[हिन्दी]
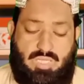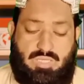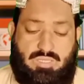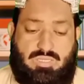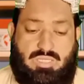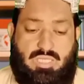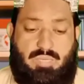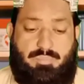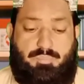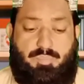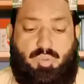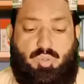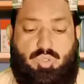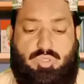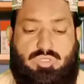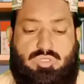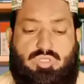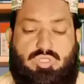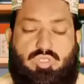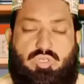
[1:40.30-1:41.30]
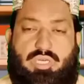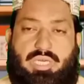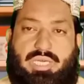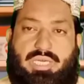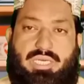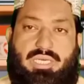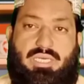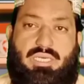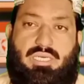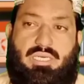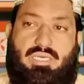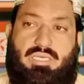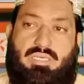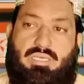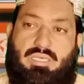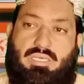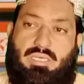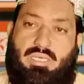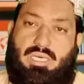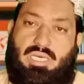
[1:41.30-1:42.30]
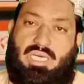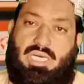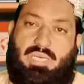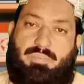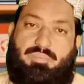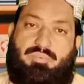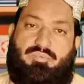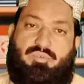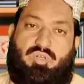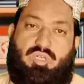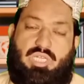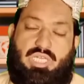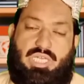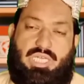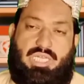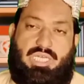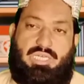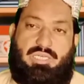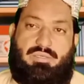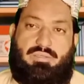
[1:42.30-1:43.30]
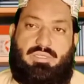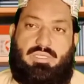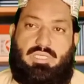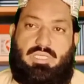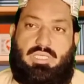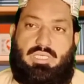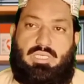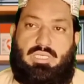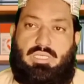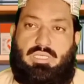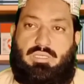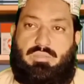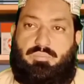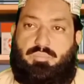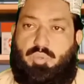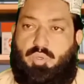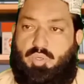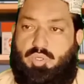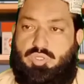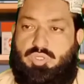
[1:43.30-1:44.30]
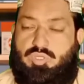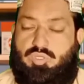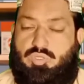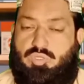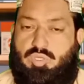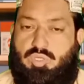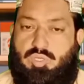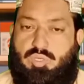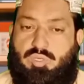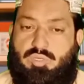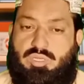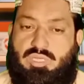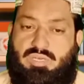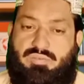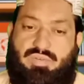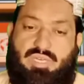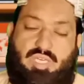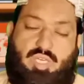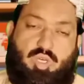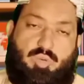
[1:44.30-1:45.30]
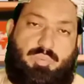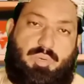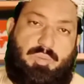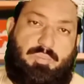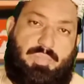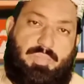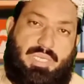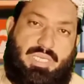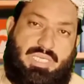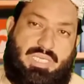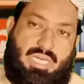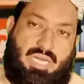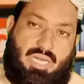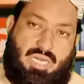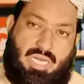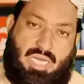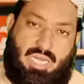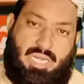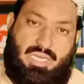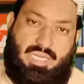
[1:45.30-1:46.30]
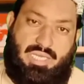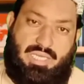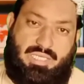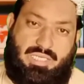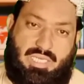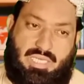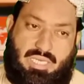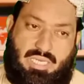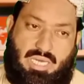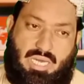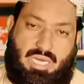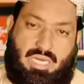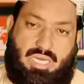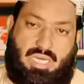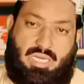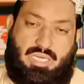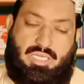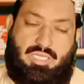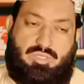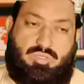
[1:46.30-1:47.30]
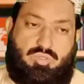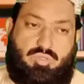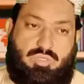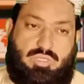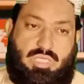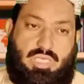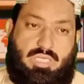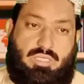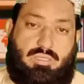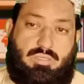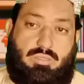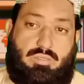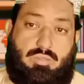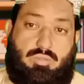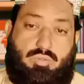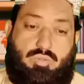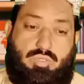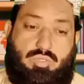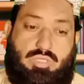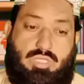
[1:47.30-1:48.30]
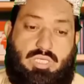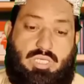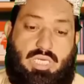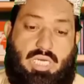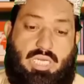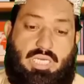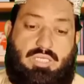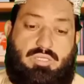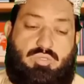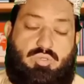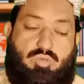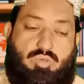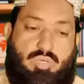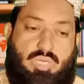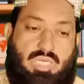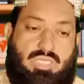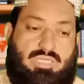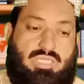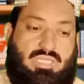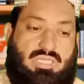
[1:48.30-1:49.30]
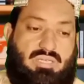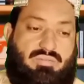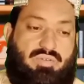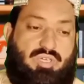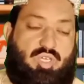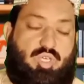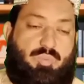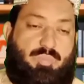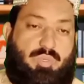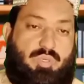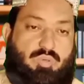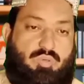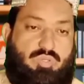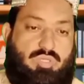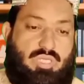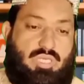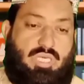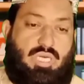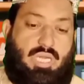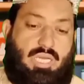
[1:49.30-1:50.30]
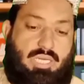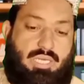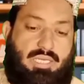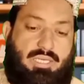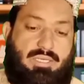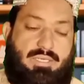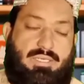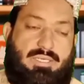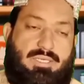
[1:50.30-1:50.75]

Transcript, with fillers: इसका पोस्त जो है आप वो ले लें पोस्त को तवे के ऊपर बिरियाँ कर लें या ना कर लें इसको ज़रा खुशक कर लें थोड़ा सा तवे के ऊपर खुशक कर लें